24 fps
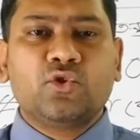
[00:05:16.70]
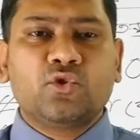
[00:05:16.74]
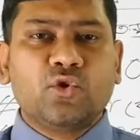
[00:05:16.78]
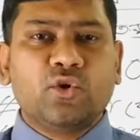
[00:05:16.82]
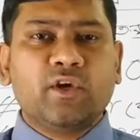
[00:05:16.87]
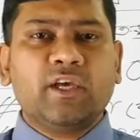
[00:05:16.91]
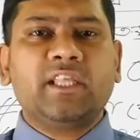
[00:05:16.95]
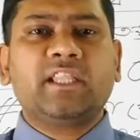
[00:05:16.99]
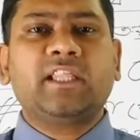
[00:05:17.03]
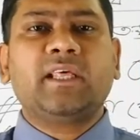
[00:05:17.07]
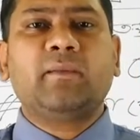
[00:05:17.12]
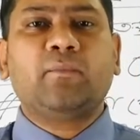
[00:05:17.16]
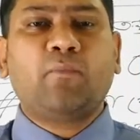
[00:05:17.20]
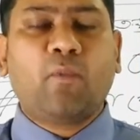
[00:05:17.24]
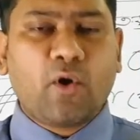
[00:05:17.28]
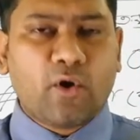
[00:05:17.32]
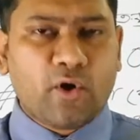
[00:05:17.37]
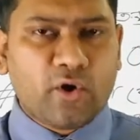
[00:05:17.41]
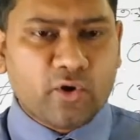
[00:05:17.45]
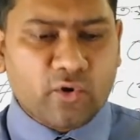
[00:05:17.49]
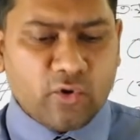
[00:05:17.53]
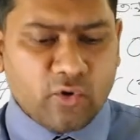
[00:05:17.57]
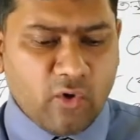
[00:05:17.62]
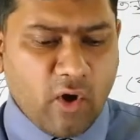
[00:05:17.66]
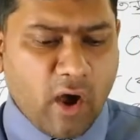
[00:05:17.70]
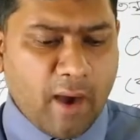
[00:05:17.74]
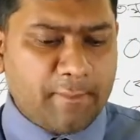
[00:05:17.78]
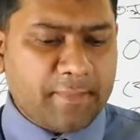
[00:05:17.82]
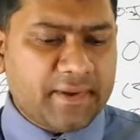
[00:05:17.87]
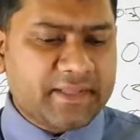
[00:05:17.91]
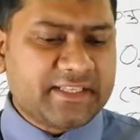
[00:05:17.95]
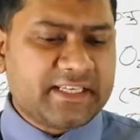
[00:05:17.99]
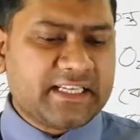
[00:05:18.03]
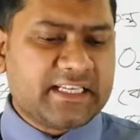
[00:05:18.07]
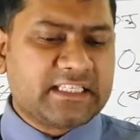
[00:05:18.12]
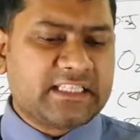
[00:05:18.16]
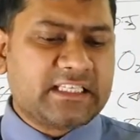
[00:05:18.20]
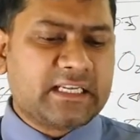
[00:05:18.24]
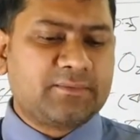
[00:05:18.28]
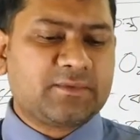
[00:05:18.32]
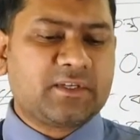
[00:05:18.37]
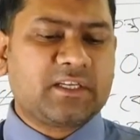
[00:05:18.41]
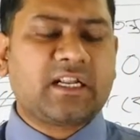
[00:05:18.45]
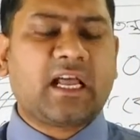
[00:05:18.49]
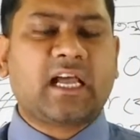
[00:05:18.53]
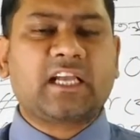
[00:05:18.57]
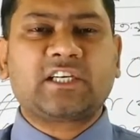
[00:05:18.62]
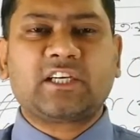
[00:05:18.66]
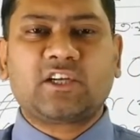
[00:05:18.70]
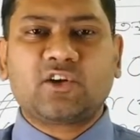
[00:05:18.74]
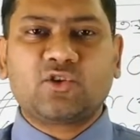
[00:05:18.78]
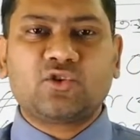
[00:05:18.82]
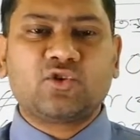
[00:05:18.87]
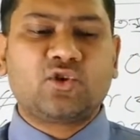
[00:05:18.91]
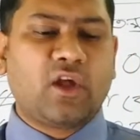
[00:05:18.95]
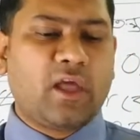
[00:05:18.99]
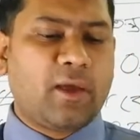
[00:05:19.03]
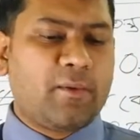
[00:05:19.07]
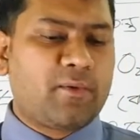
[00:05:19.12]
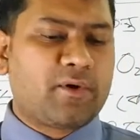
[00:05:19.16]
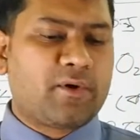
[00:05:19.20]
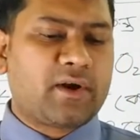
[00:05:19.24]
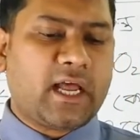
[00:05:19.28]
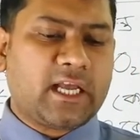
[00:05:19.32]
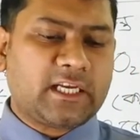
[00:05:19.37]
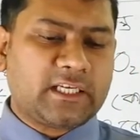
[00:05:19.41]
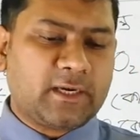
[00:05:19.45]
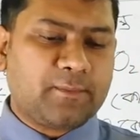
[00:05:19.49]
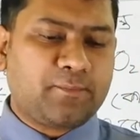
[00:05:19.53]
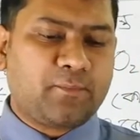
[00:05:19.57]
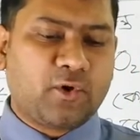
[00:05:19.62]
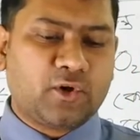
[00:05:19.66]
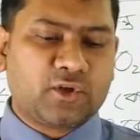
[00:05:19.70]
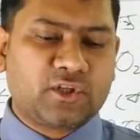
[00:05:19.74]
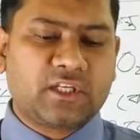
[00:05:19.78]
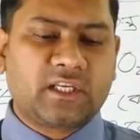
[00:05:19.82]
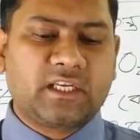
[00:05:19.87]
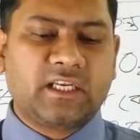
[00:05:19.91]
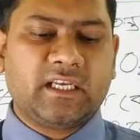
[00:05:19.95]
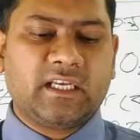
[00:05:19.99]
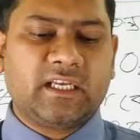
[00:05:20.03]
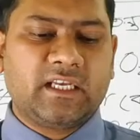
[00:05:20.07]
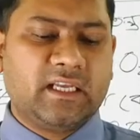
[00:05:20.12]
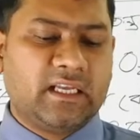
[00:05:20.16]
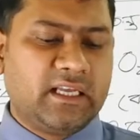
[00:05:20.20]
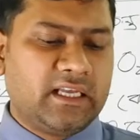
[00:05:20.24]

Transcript: তো এদের বর্ণনাগুলো আমরা জেনেছিলাম যে নাসারন্ধ্র এবং নাসাপথ কী